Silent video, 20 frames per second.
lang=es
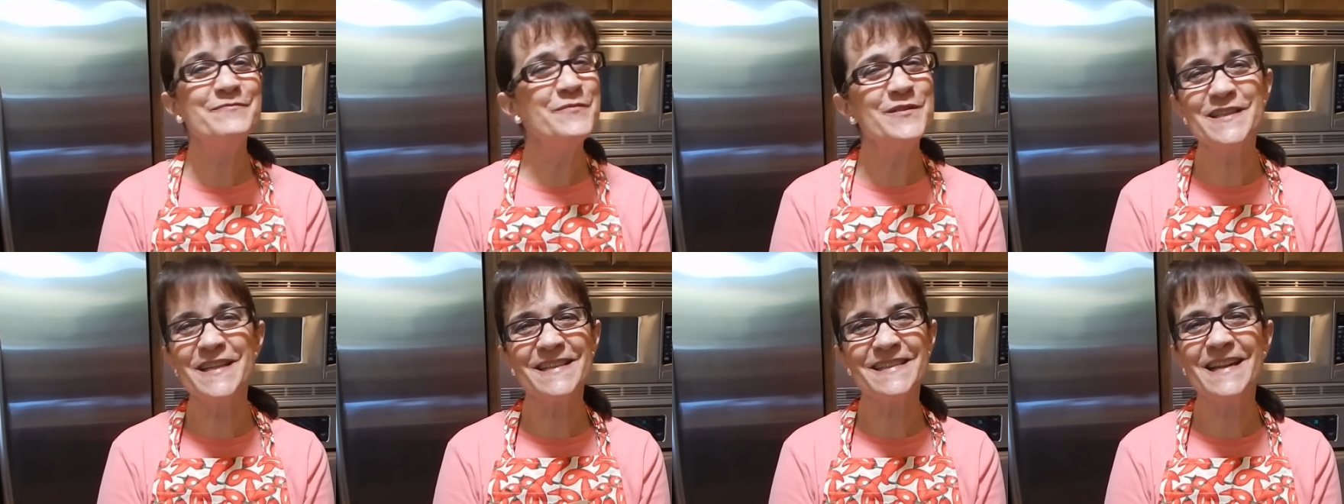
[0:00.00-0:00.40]

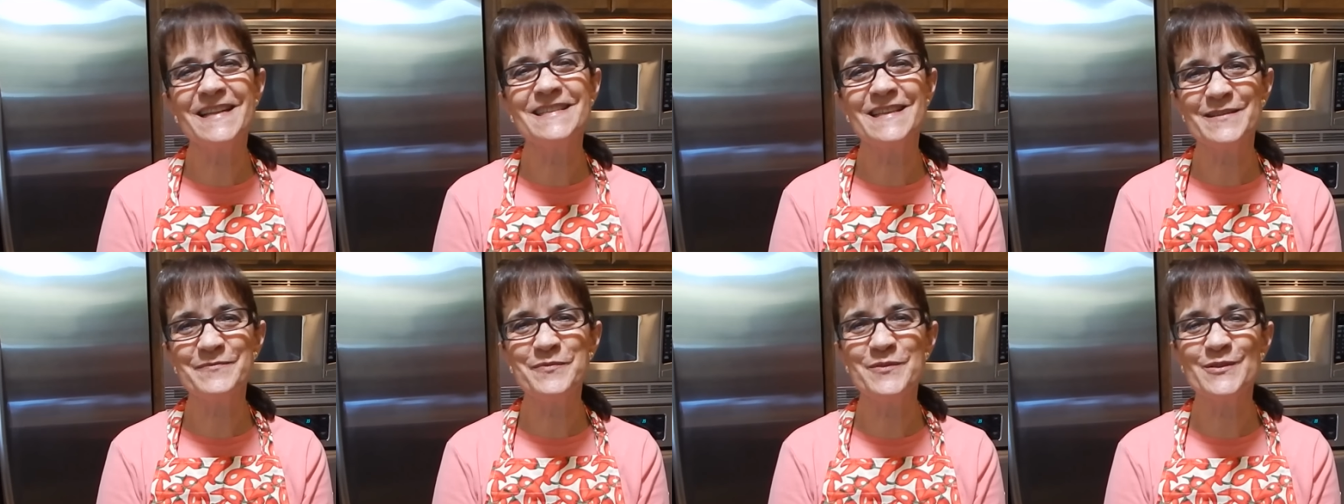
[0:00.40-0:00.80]
Muchas
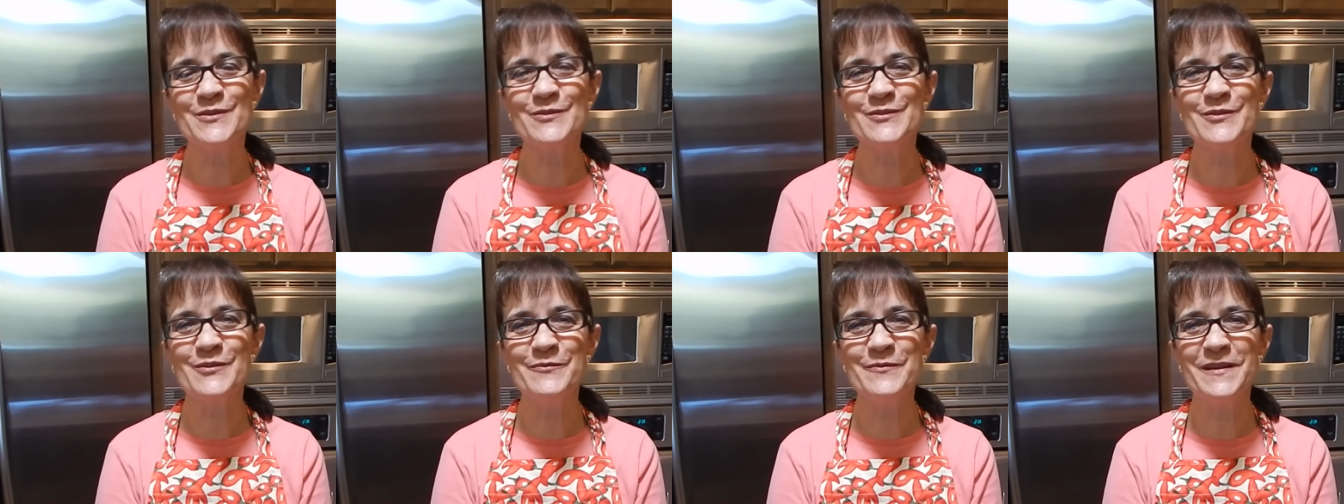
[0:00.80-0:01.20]
gracias por
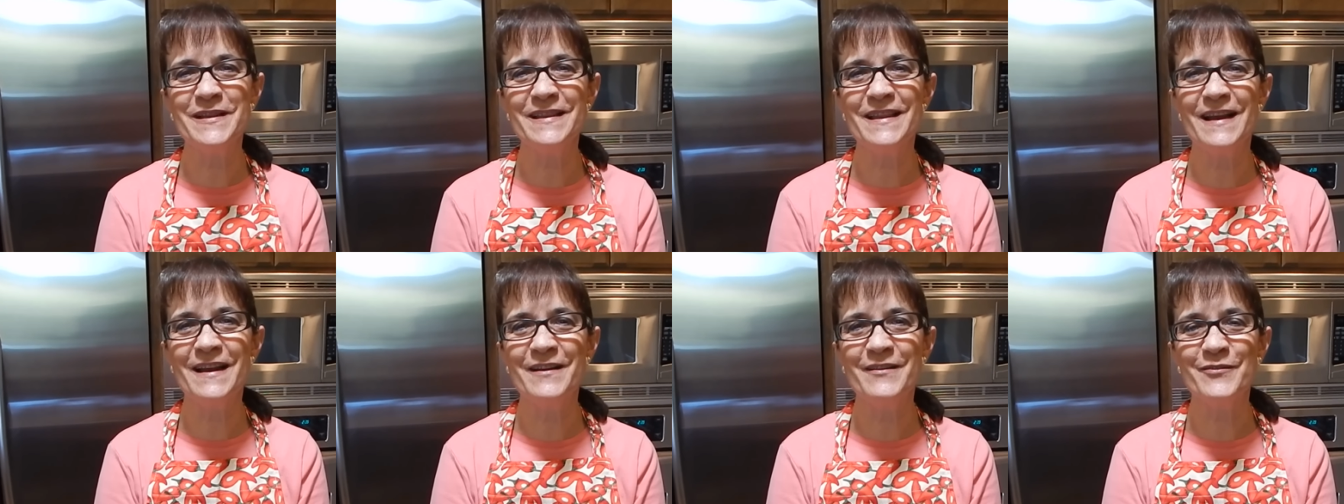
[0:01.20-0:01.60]
sus
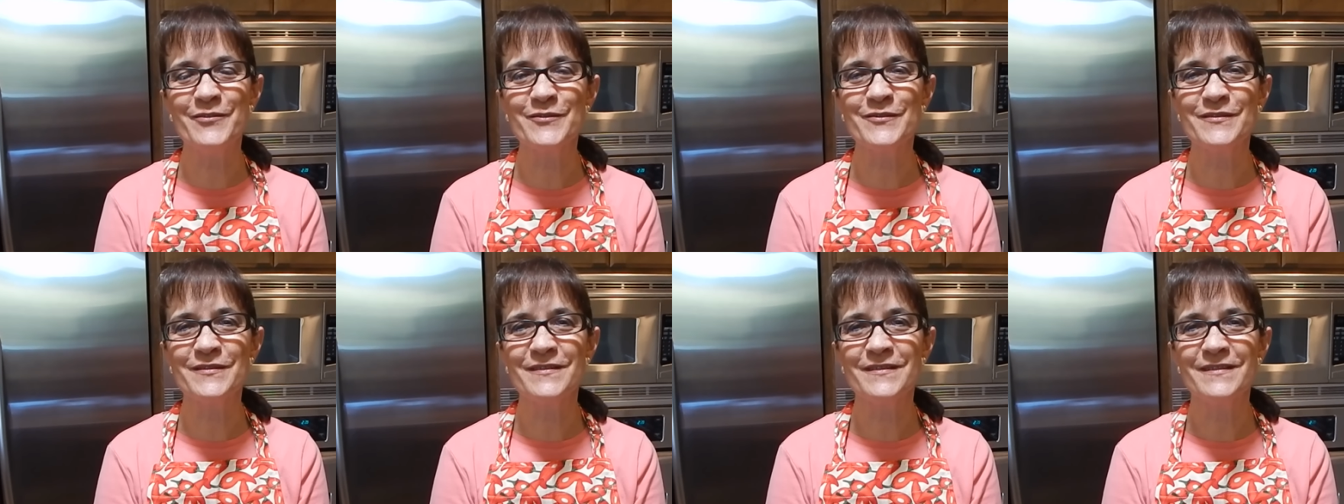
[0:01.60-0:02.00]

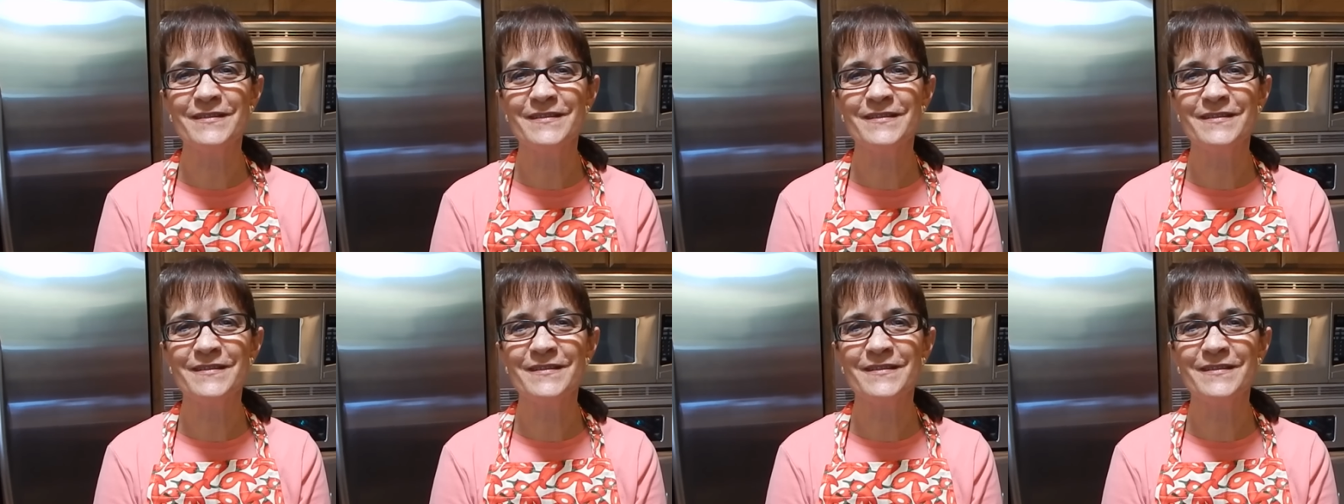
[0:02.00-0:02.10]
comentarios.